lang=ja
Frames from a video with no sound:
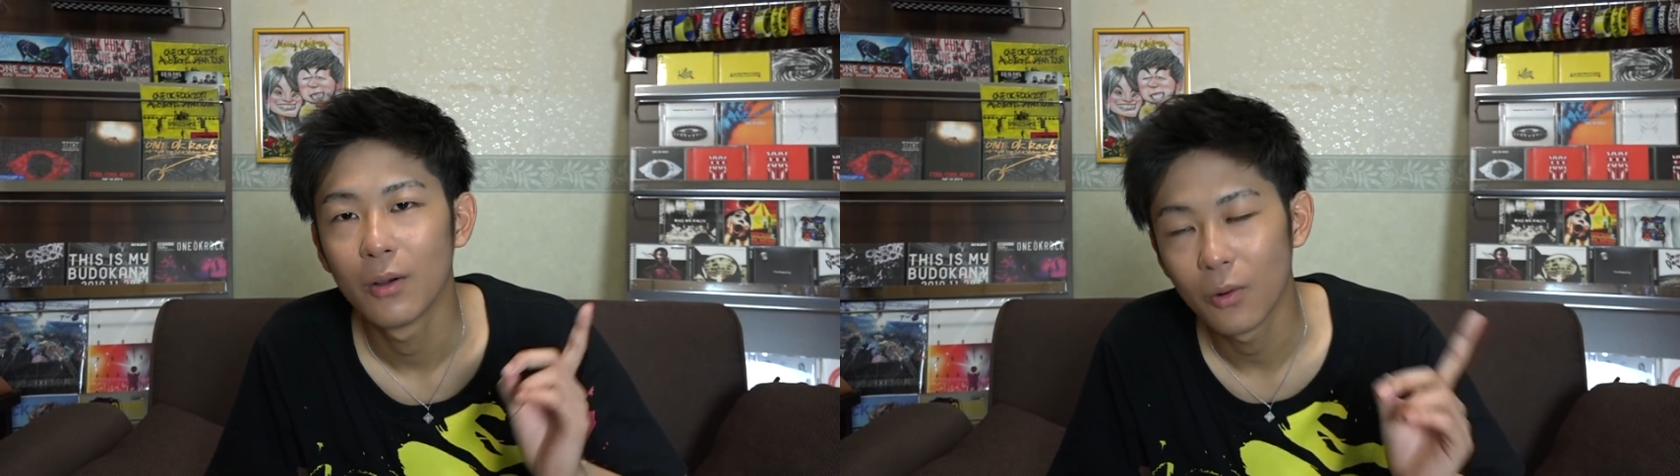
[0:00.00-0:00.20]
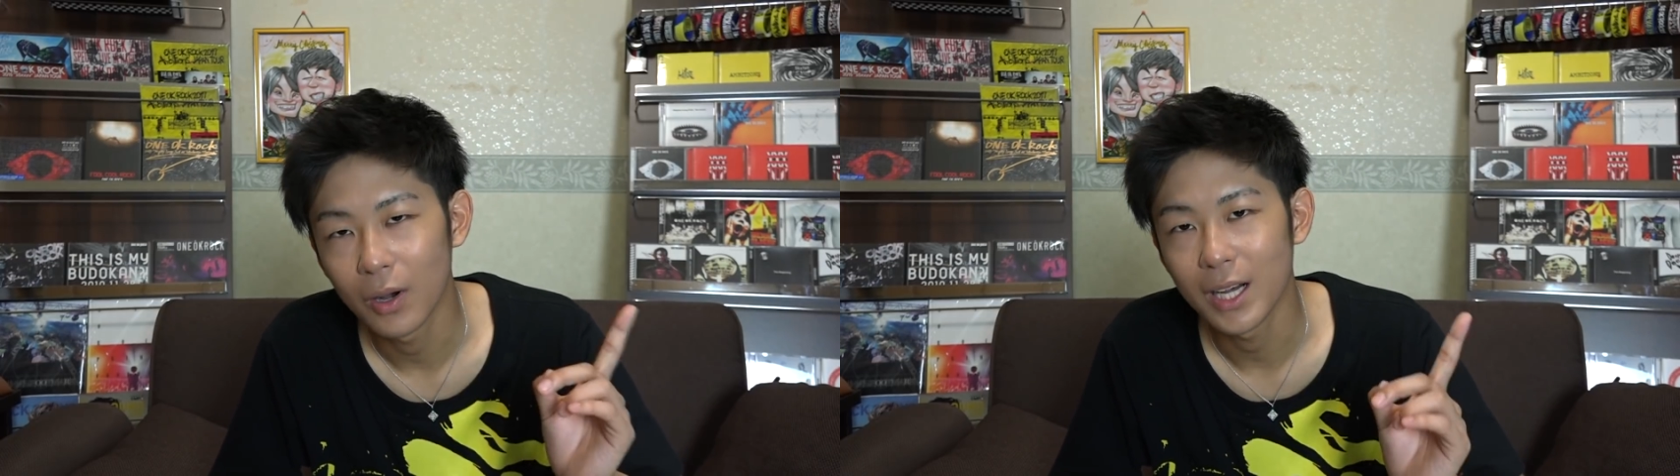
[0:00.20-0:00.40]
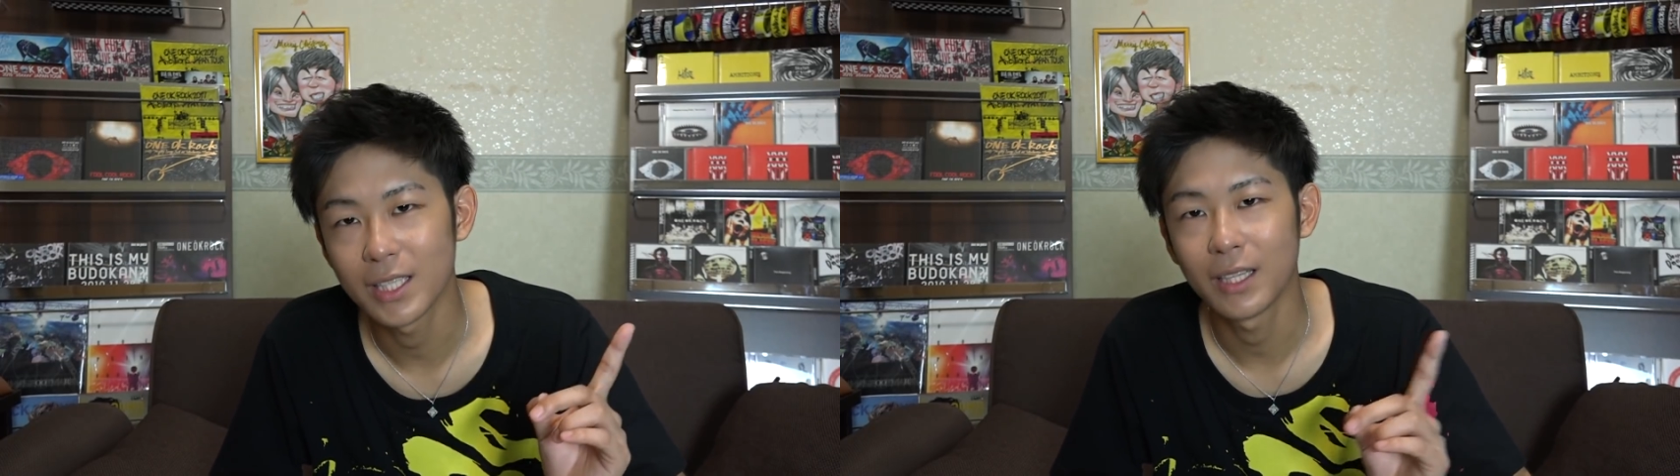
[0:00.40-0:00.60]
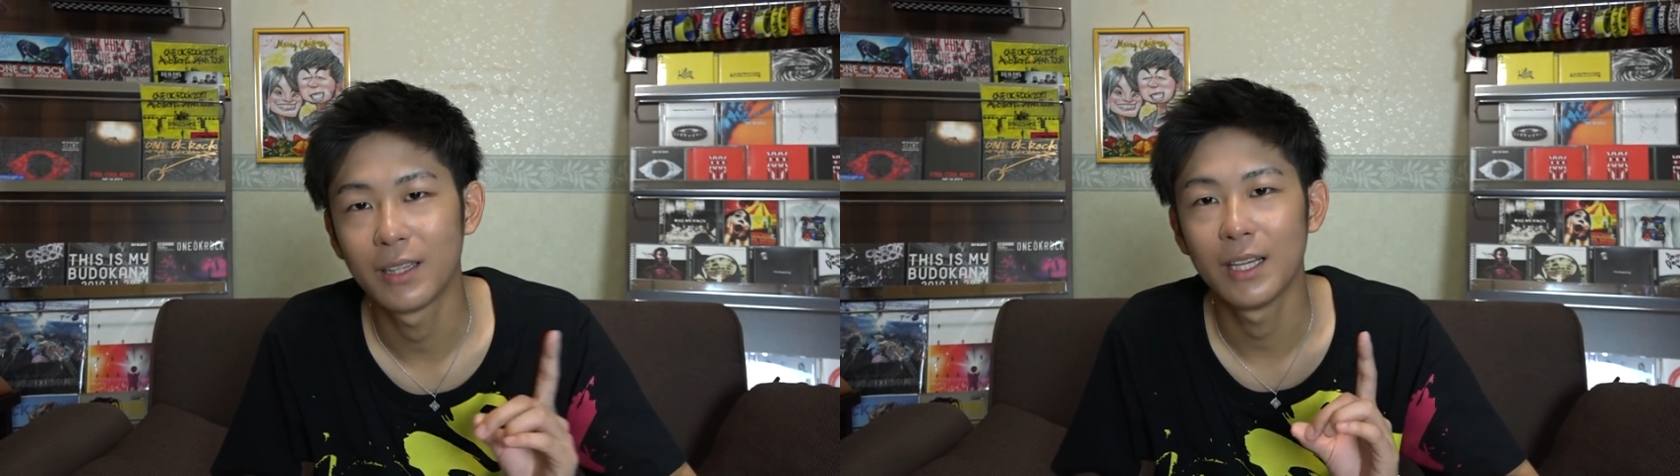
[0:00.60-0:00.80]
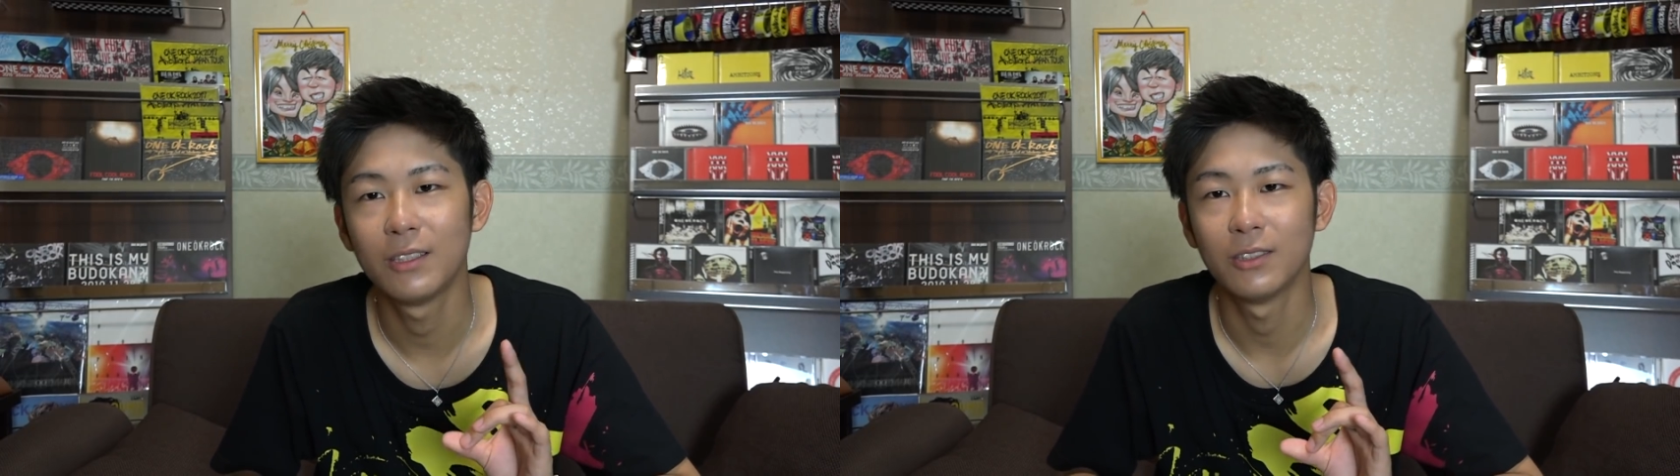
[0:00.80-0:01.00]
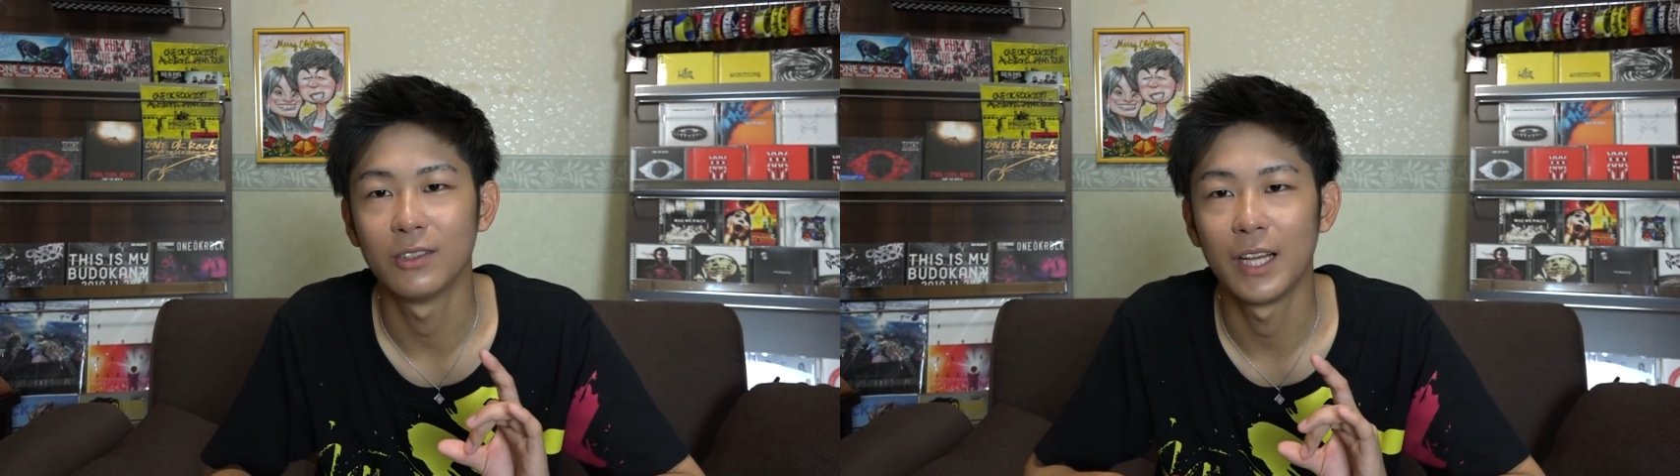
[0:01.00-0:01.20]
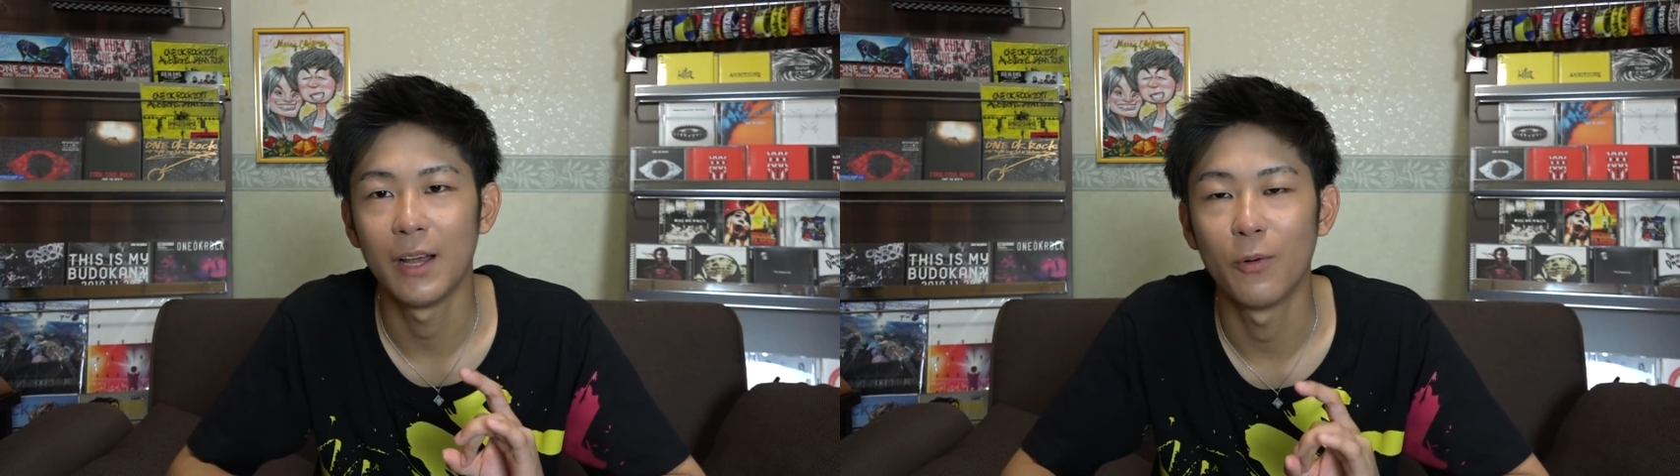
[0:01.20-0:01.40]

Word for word: こう飾ってるので